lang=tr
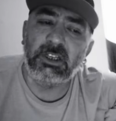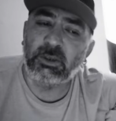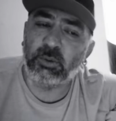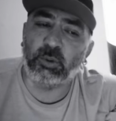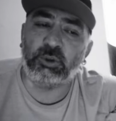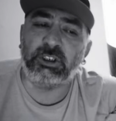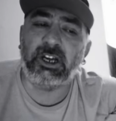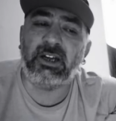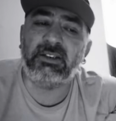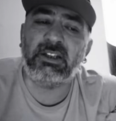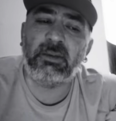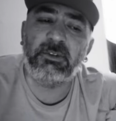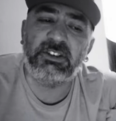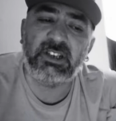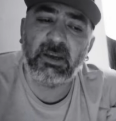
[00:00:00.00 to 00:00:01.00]

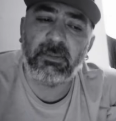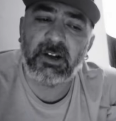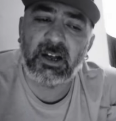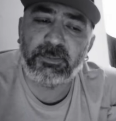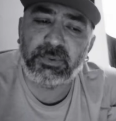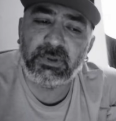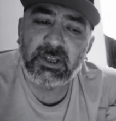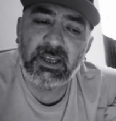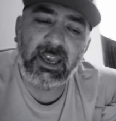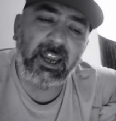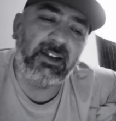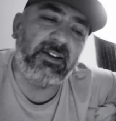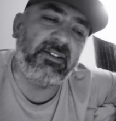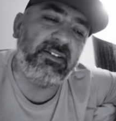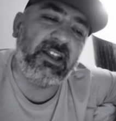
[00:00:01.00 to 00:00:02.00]
Kucağında bir rebap,
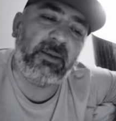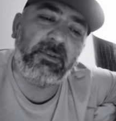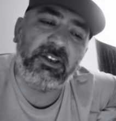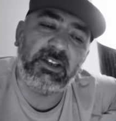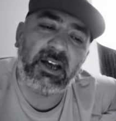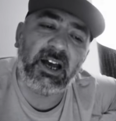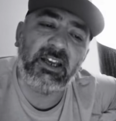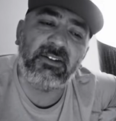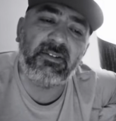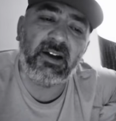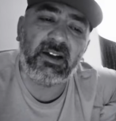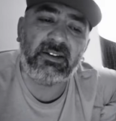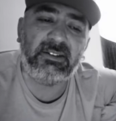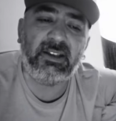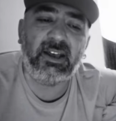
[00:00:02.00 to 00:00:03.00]
elinde bir yay
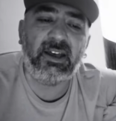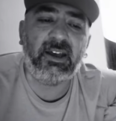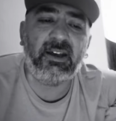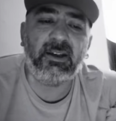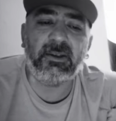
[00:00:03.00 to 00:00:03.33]
var de.